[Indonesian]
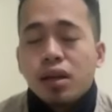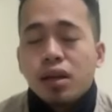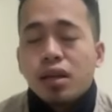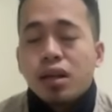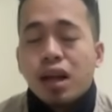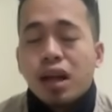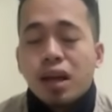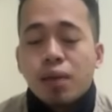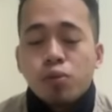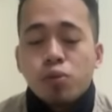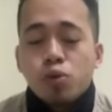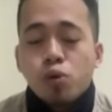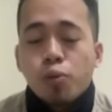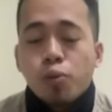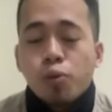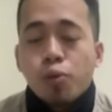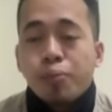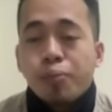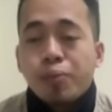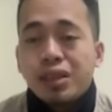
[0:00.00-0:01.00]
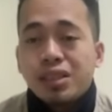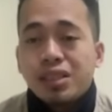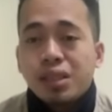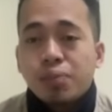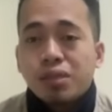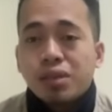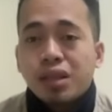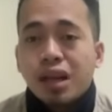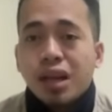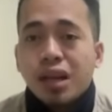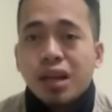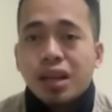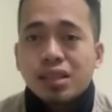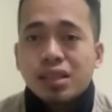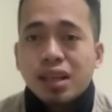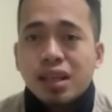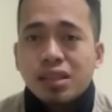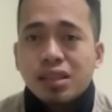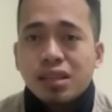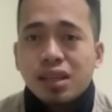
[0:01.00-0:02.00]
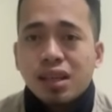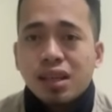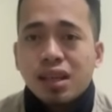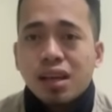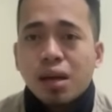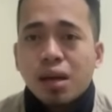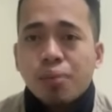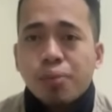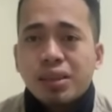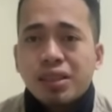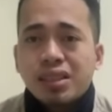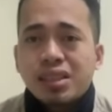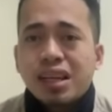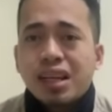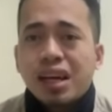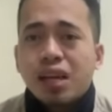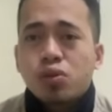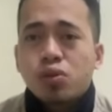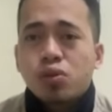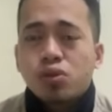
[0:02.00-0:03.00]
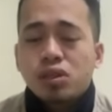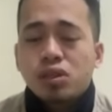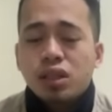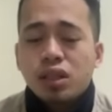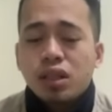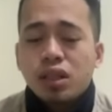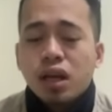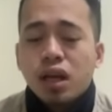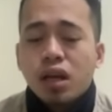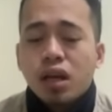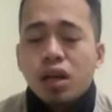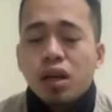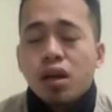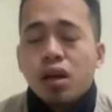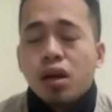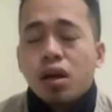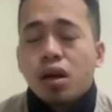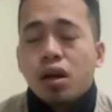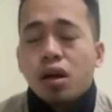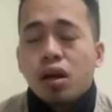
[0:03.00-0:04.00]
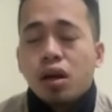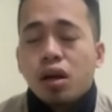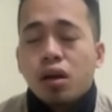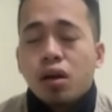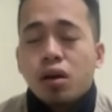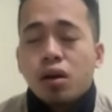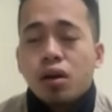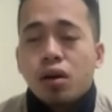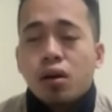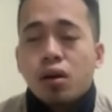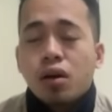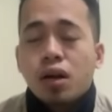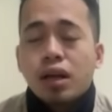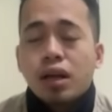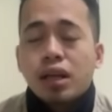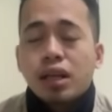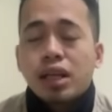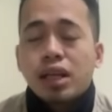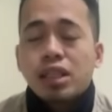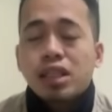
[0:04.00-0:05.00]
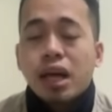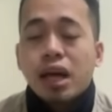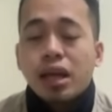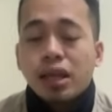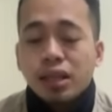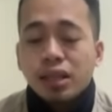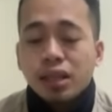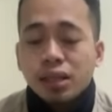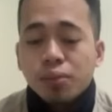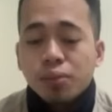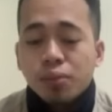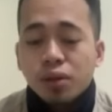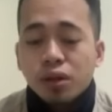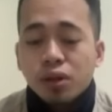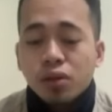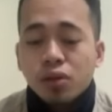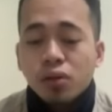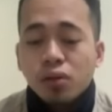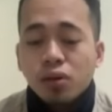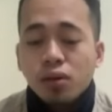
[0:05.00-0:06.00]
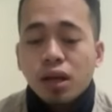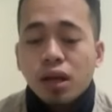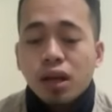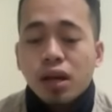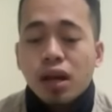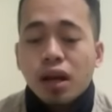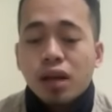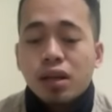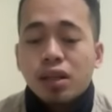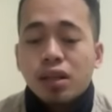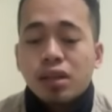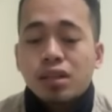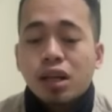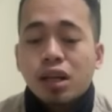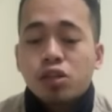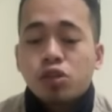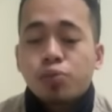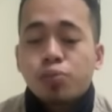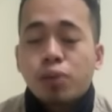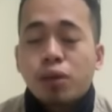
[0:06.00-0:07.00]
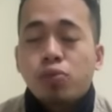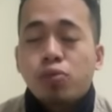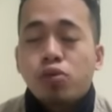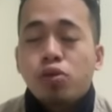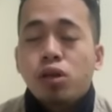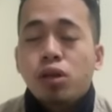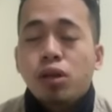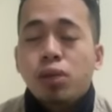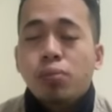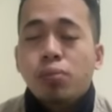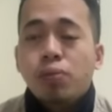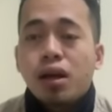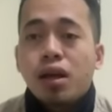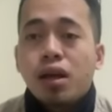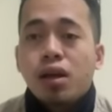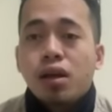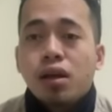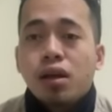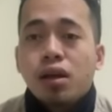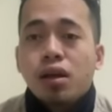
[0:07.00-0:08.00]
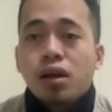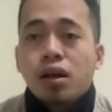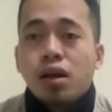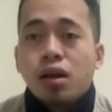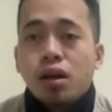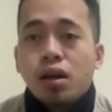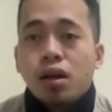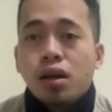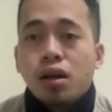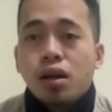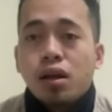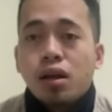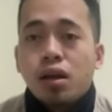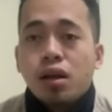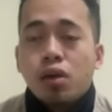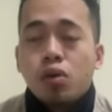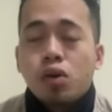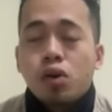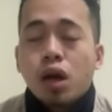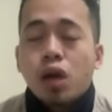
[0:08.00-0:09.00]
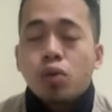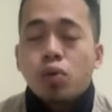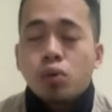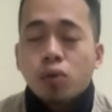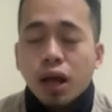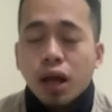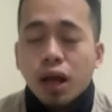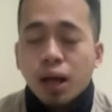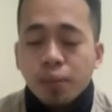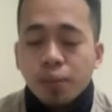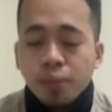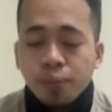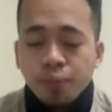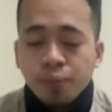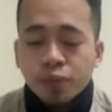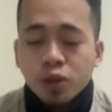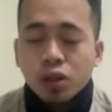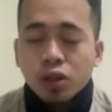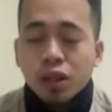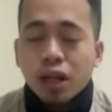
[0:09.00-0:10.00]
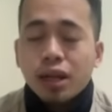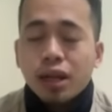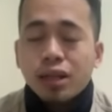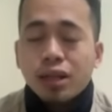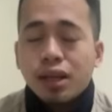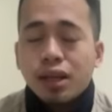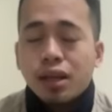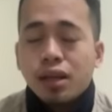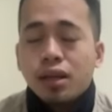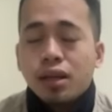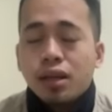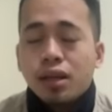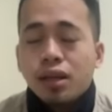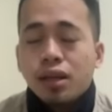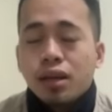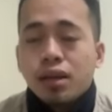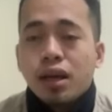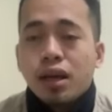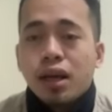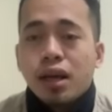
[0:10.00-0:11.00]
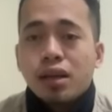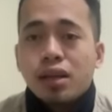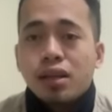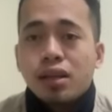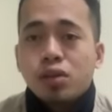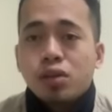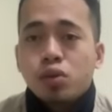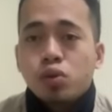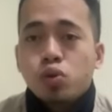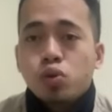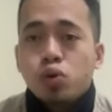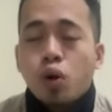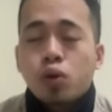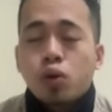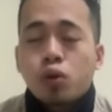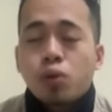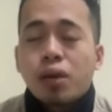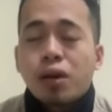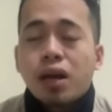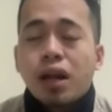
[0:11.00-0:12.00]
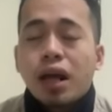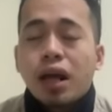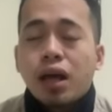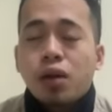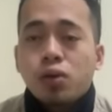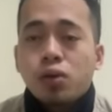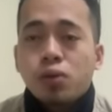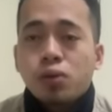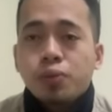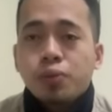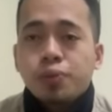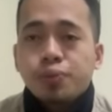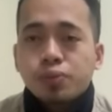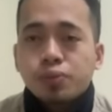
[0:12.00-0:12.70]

dalam 24 jam terakhir saja terdapat 103 uh, orang yang syahid begitu dan ada 145 luka-luka uh, luka -luka. totalnya dari 7 Oktober lalu